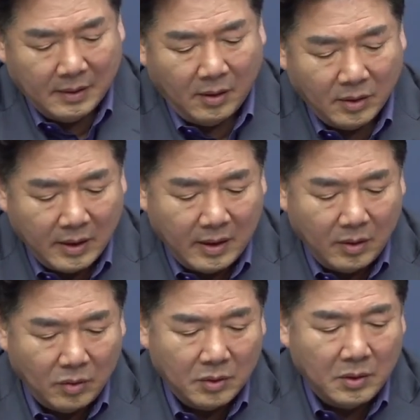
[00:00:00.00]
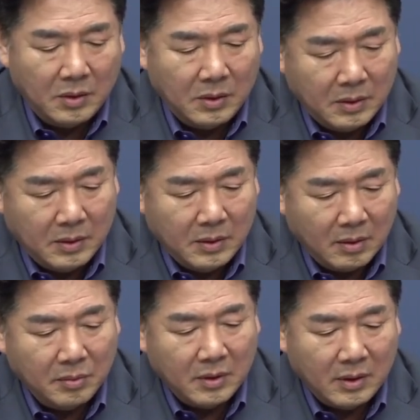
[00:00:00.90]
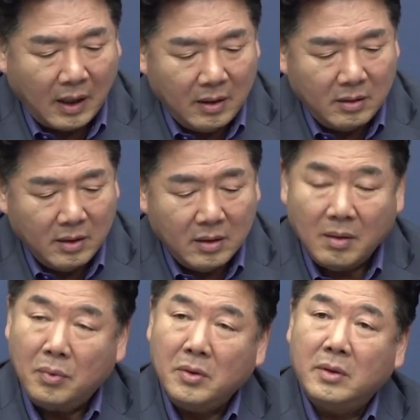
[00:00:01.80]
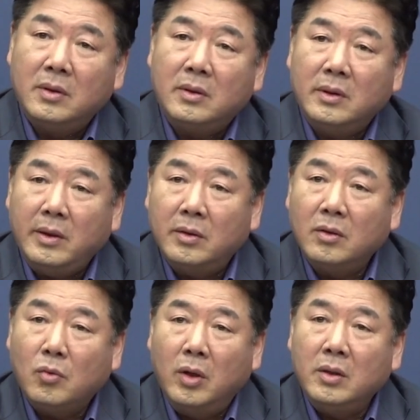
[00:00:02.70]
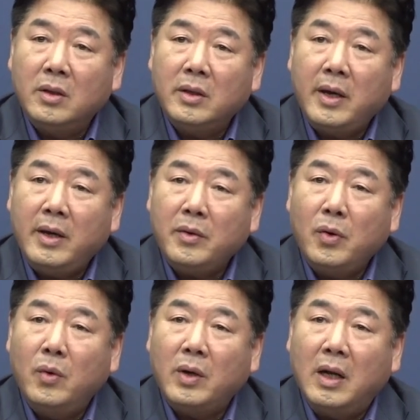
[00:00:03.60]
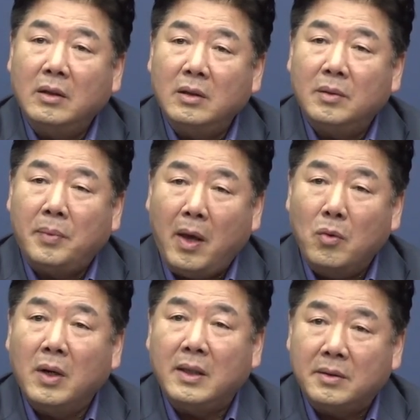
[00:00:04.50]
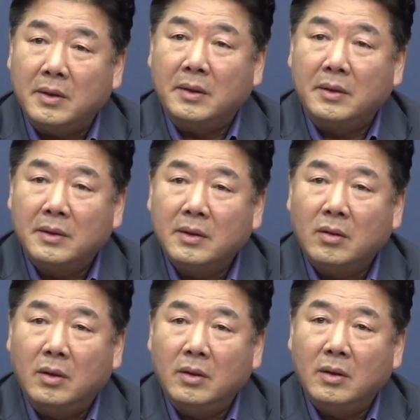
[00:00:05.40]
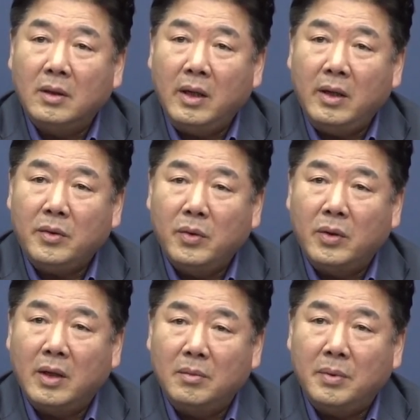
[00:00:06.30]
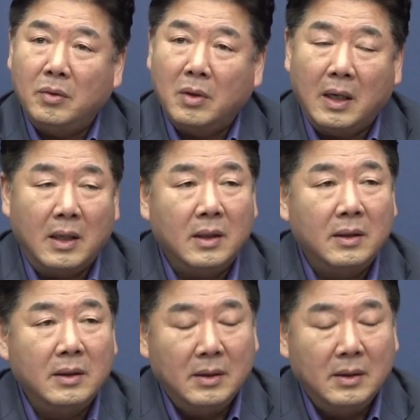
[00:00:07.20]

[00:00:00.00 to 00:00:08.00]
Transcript: 어제 오늘 여러분들 다 이런 기사 보셨을 거예요. 권혜효라는 배우가 있어요. 권혜효라는 배우가